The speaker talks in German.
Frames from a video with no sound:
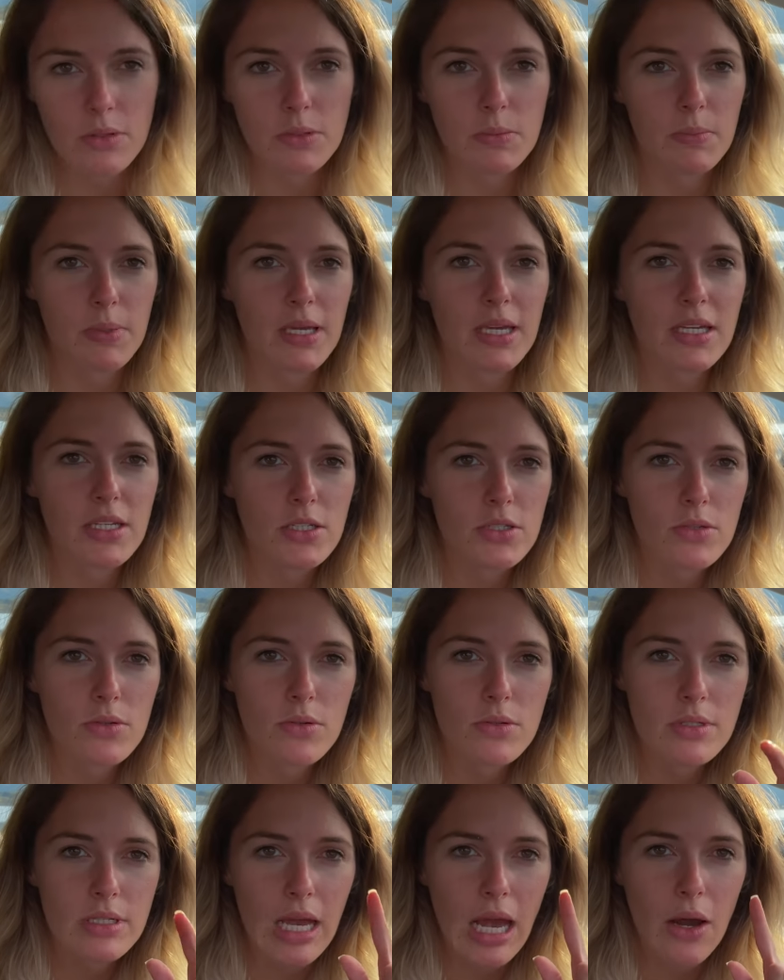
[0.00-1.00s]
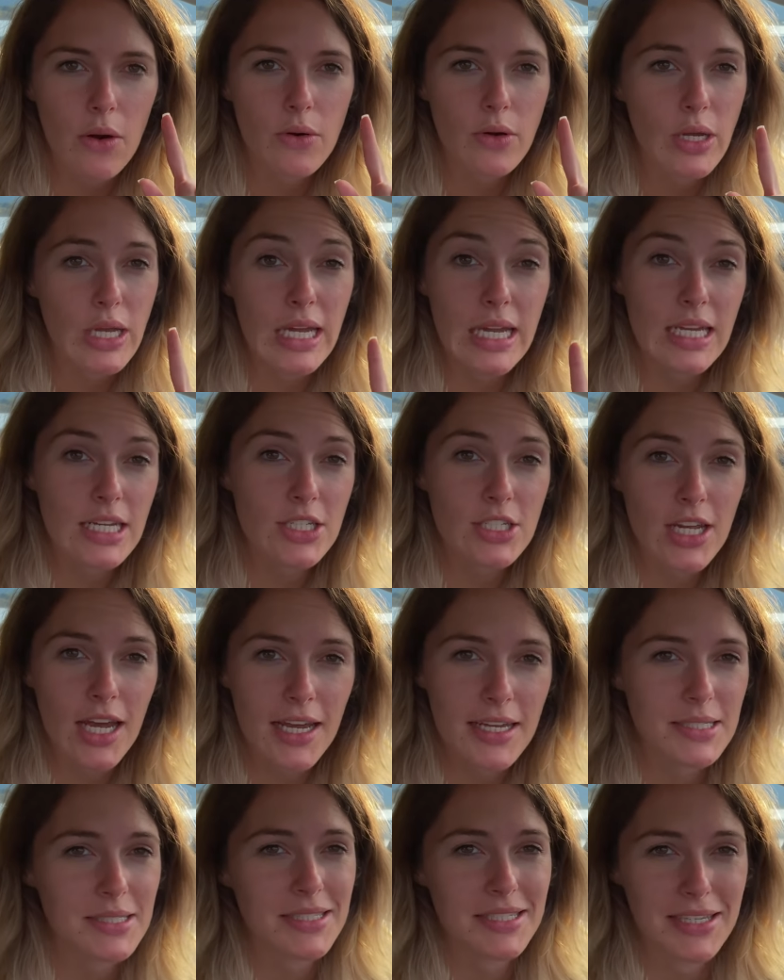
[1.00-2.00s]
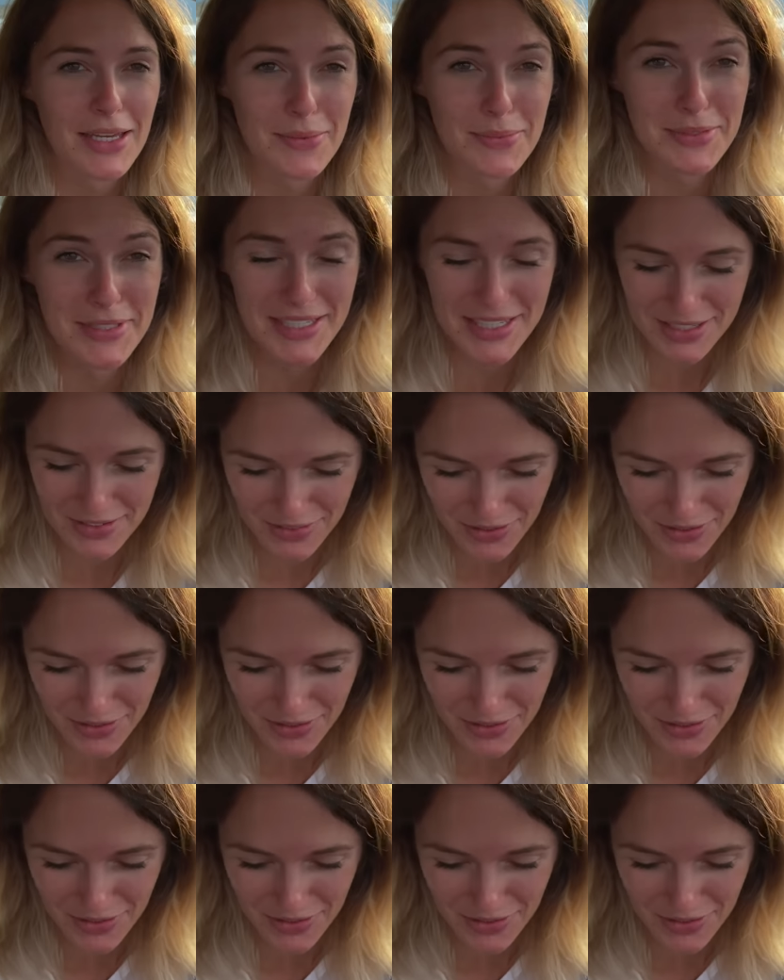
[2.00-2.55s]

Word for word: aus Beige und Grau Gräsch heißt? Ich habe es nicht